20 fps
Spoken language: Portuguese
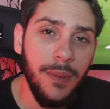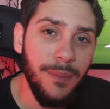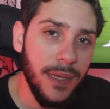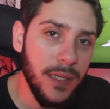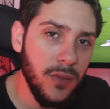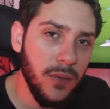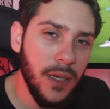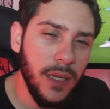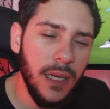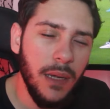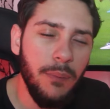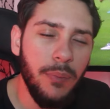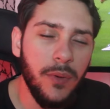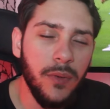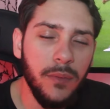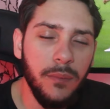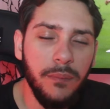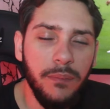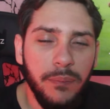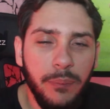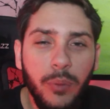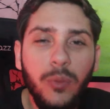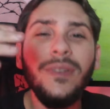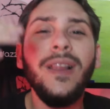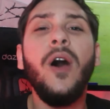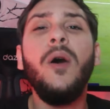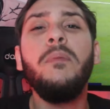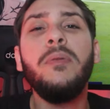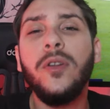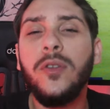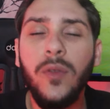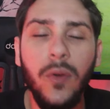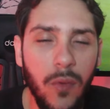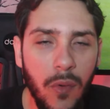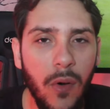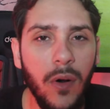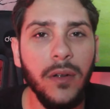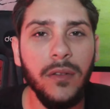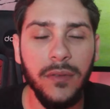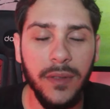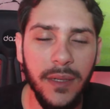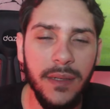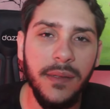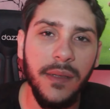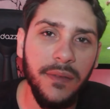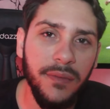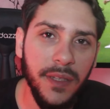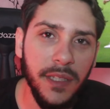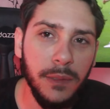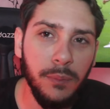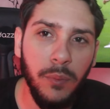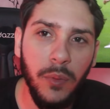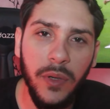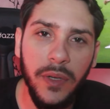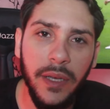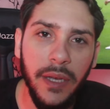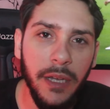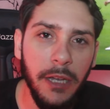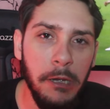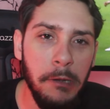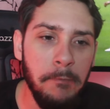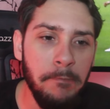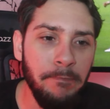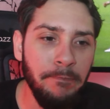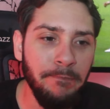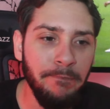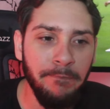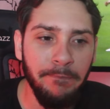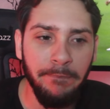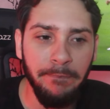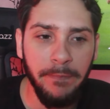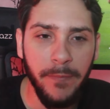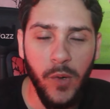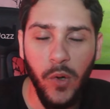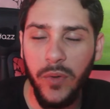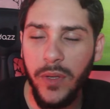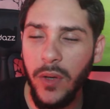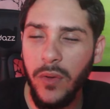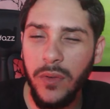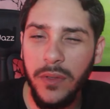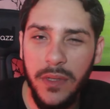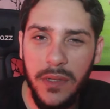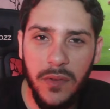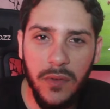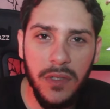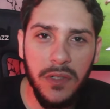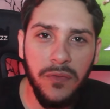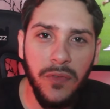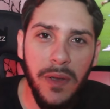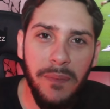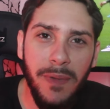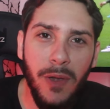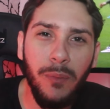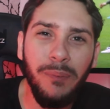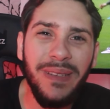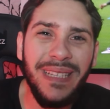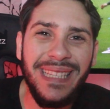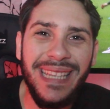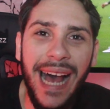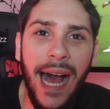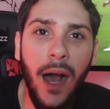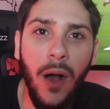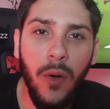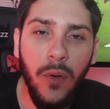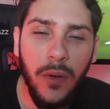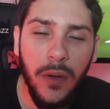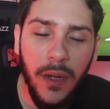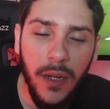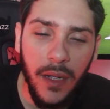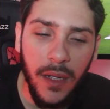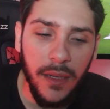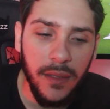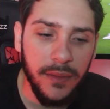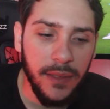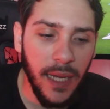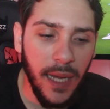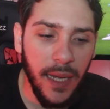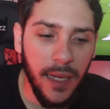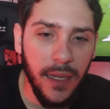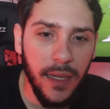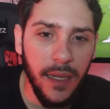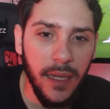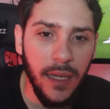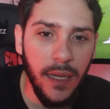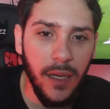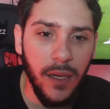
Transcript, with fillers: mas eu queria pular o protocolo dessa vez porque o que aconteceu hoje foi meio bizarro, tá?